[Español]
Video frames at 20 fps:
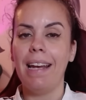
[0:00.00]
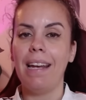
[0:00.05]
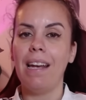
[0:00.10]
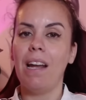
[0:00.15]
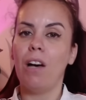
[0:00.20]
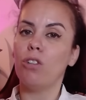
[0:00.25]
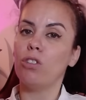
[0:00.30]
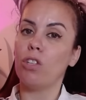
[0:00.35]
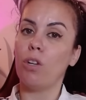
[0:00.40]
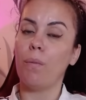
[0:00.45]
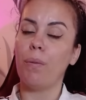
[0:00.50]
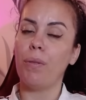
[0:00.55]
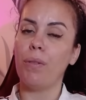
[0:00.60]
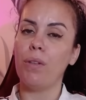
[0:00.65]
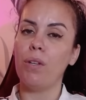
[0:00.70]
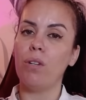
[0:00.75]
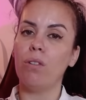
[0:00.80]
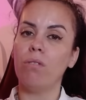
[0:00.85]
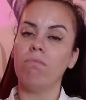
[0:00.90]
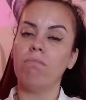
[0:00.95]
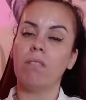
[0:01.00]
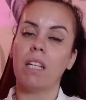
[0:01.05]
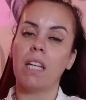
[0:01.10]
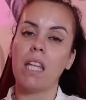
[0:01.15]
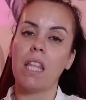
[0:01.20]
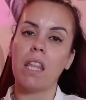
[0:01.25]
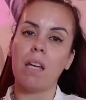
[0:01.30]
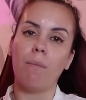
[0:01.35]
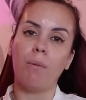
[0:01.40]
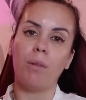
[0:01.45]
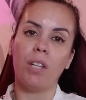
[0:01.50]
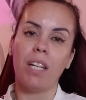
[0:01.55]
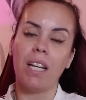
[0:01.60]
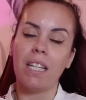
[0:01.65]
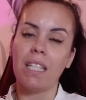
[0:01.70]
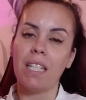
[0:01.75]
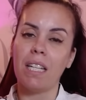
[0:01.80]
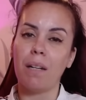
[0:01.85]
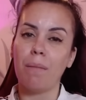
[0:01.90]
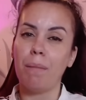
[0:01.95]
La otra opción quizá
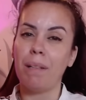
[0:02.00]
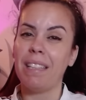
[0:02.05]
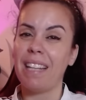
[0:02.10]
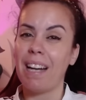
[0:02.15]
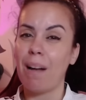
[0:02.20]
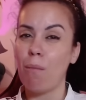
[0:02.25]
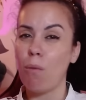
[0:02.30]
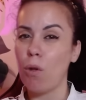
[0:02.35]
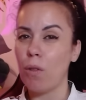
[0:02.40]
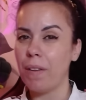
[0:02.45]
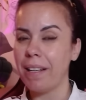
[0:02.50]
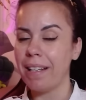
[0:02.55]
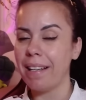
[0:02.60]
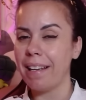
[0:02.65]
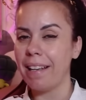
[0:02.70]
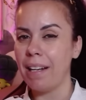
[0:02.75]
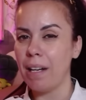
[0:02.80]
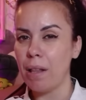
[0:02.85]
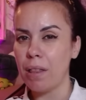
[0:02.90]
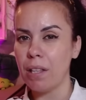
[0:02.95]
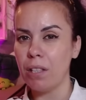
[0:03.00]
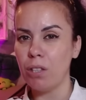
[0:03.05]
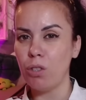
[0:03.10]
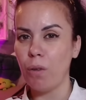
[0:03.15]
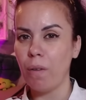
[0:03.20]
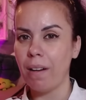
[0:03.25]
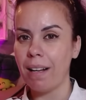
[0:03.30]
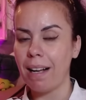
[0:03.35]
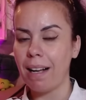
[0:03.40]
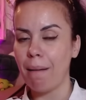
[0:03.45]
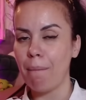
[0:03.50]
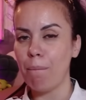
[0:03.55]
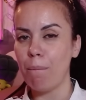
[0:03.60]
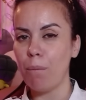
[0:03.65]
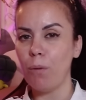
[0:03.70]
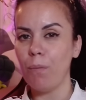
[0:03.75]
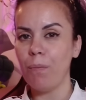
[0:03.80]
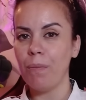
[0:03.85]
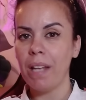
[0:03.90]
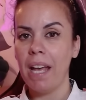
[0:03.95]
podría ser meter a Modric en el centro del
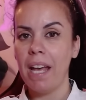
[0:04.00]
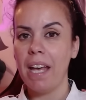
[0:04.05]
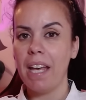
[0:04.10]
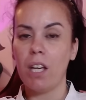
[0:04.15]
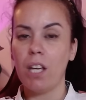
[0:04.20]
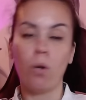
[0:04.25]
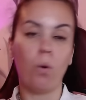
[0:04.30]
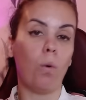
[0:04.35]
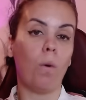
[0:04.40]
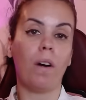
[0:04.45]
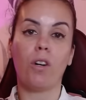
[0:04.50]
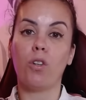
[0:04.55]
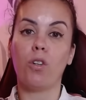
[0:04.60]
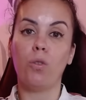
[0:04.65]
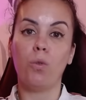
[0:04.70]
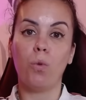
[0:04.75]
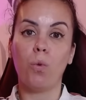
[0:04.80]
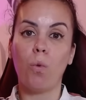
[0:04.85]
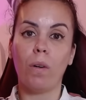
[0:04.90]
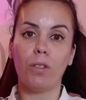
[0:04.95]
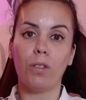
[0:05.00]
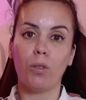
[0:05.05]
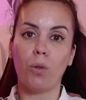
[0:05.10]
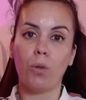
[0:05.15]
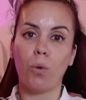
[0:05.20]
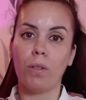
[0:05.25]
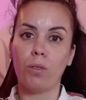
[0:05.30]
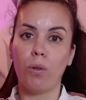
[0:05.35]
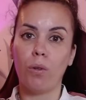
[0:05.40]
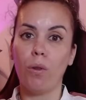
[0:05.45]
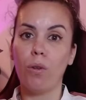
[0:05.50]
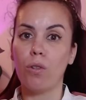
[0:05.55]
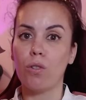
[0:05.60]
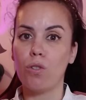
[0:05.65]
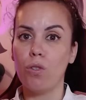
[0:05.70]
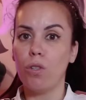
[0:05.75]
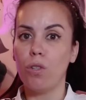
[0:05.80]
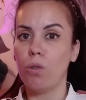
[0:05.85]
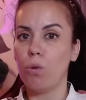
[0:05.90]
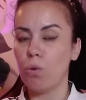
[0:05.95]
campo y jugar con un 4-4-2, ¿no?